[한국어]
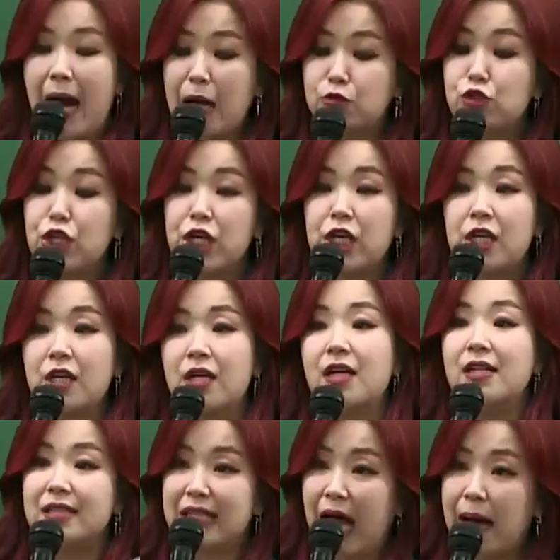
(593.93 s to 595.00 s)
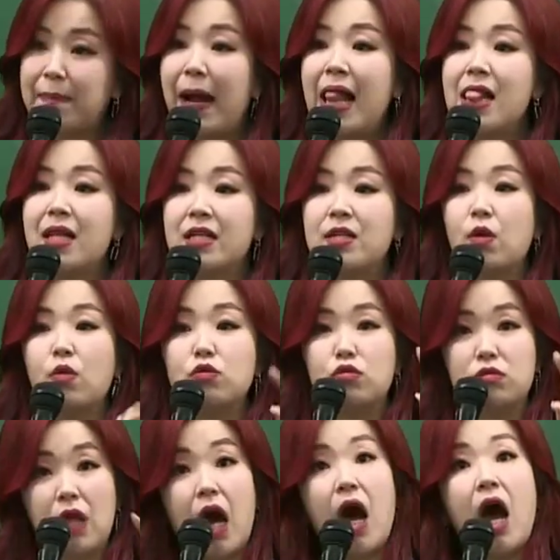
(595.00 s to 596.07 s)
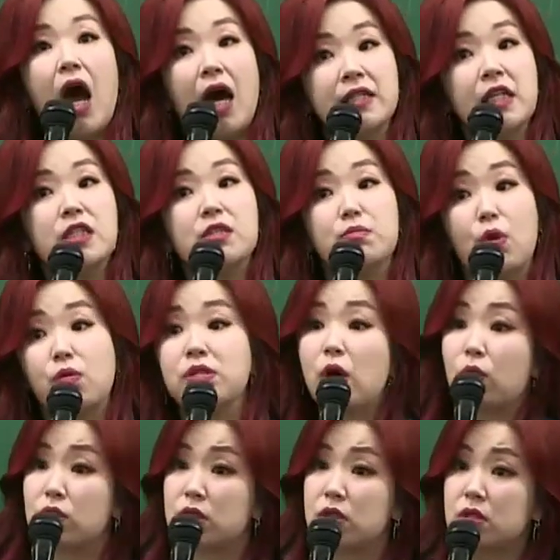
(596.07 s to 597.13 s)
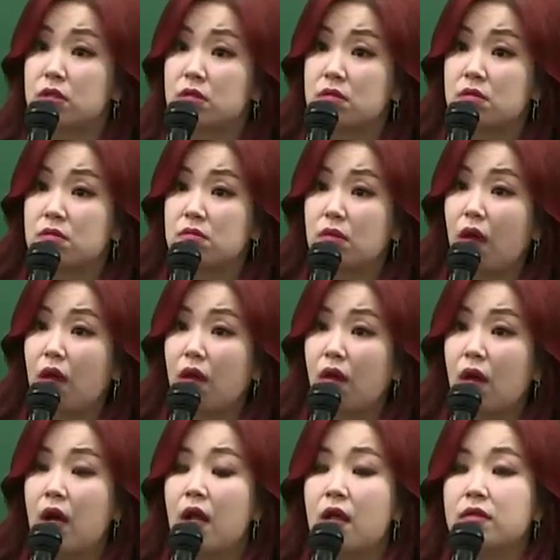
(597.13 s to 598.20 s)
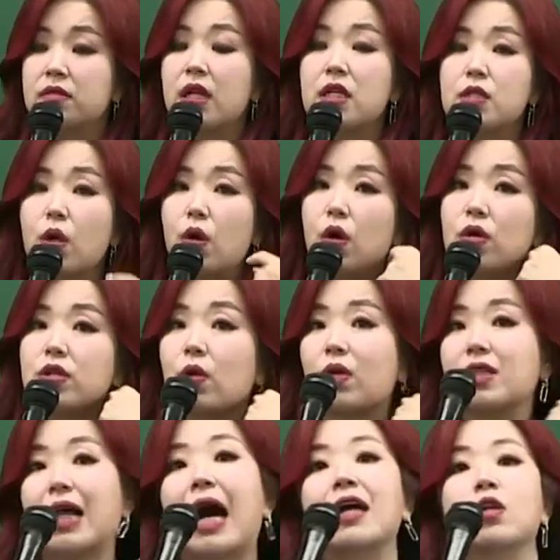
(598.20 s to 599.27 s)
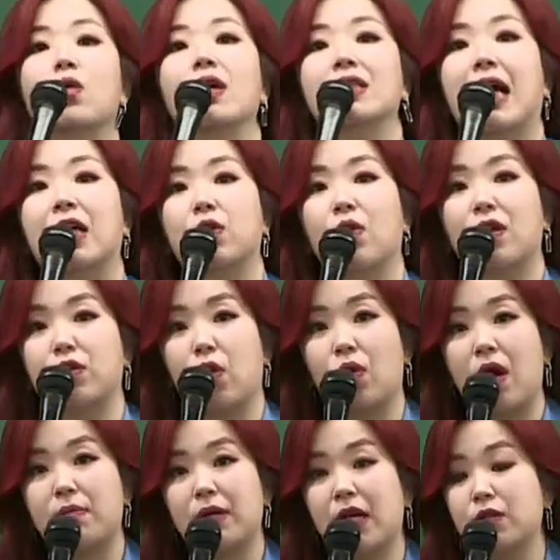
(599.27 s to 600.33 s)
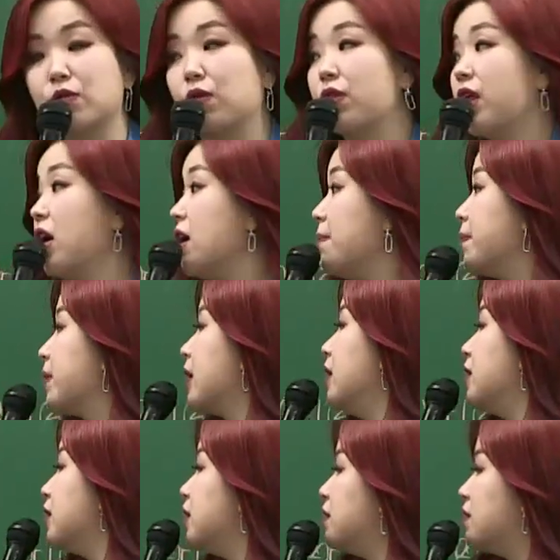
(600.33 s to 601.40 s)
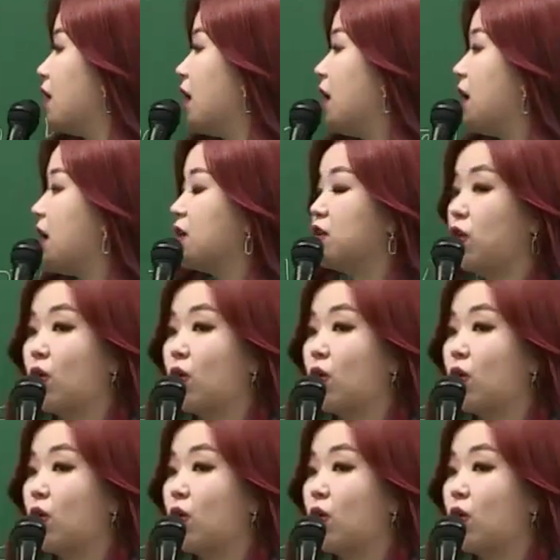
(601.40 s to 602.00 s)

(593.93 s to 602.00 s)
바구니, 다발 이런 것도 다 하나씩 명사거든. 네. 그래서 이렇게 단어와 단어가 결합을 하는 건데 이때